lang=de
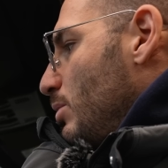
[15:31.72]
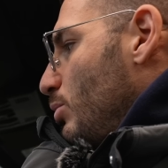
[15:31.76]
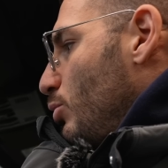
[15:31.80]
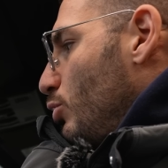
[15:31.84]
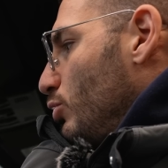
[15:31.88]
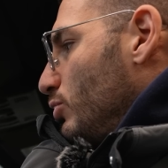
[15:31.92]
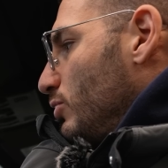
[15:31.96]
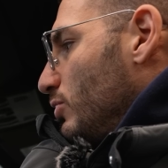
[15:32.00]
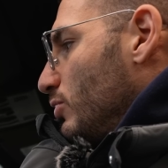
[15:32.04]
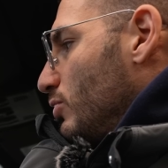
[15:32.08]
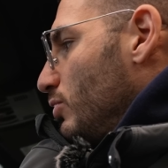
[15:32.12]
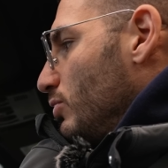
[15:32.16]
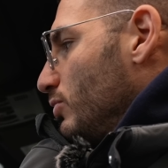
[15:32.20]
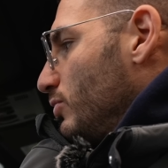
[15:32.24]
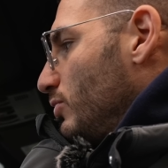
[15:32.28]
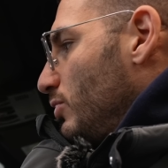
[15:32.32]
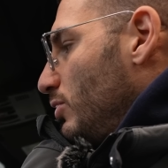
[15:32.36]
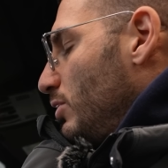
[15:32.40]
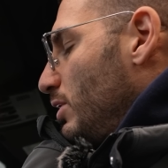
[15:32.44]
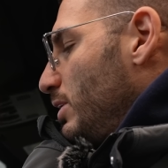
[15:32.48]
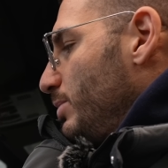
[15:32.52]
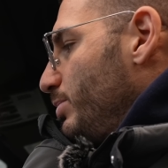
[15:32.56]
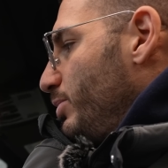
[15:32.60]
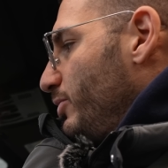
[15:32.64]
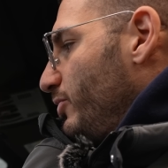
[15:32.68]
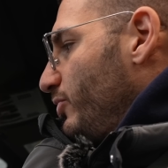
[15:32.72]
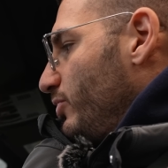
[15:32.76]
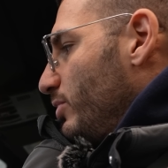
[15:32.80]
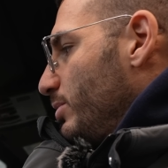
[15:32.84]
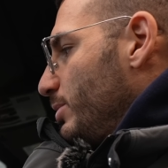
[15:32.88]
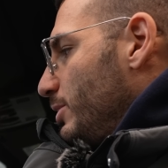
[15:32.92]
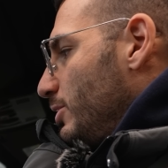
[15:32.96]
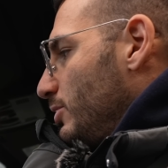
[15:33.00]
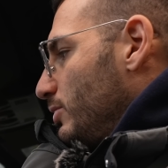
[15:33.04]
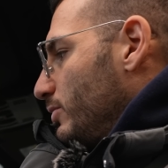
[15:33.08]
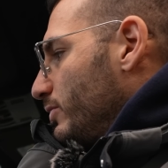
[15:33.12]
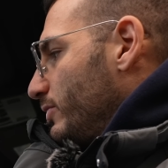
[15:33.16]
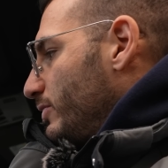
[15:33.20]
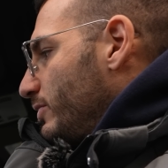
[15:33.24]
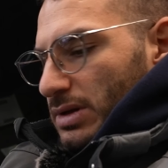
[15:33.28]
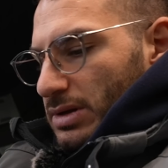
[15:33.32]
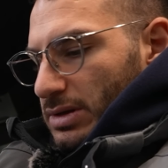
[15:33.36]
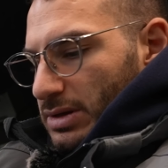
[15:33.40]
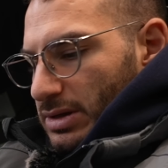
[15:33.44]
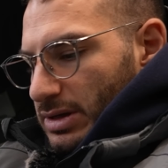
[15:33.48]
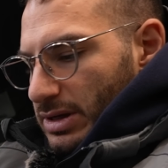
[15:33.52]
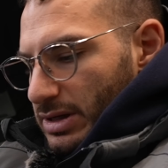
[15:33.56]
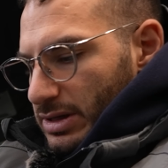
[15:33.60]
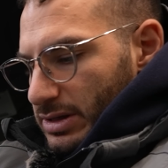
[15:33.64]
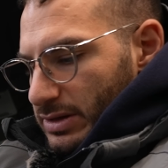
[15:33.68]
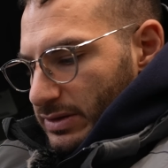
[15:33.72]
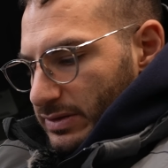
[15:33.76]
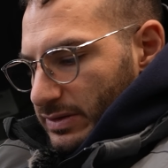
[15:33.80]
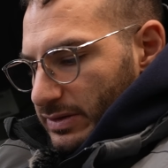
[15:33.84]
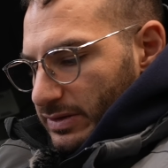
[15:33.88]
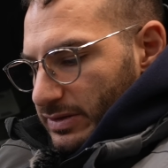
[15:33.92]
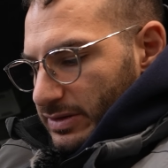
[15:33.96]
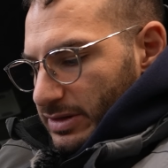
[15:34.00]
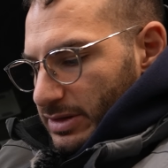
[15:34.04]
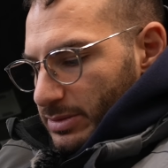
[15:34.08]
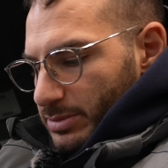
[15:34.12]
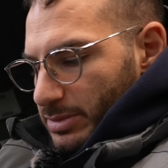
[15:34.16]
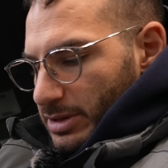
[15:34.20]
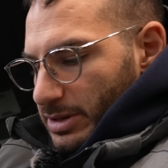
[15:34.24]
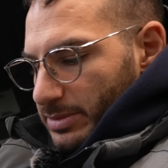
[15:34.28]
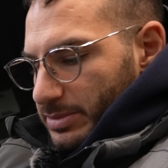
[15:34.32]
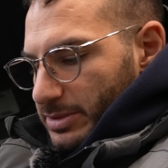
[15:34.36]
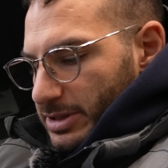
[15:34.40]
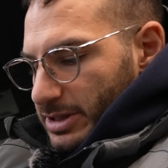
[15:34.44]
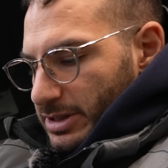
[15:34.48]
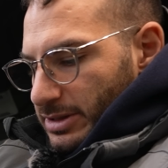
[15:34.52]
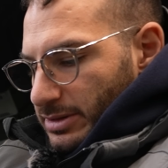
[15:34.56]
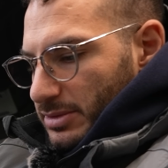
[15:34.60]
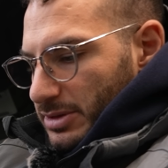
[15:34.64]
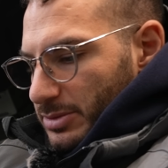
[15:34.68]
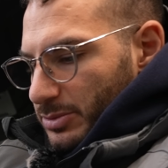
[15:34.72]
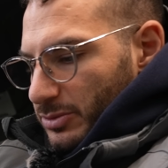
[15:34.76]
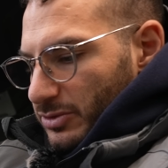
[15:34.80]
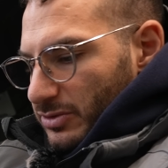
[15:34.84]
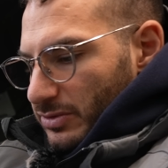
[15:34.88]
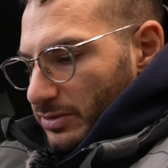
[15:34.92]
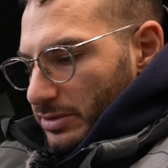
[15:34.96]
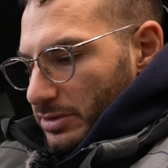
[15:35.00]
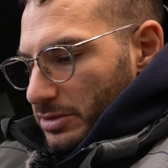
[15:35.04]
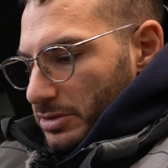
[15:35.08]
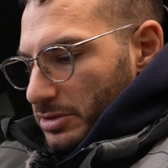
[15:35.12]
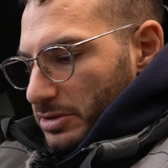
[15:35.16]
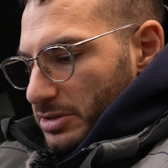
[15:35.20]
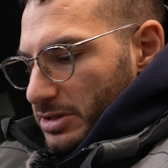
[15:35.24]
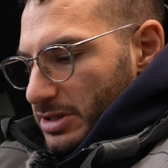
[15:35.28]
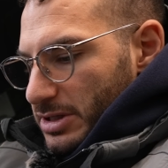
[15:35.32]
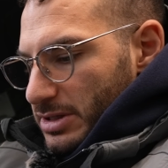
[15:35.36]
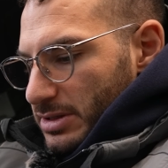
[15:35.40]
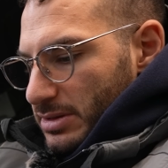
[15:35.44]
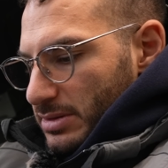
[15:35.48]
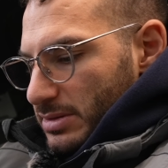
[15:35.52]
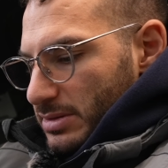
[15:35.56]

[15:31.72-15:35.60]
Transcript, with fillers: Motorkontrolllampe ist schon mal aus. Regelsystem bleibt an. Da müssen wir noch dran.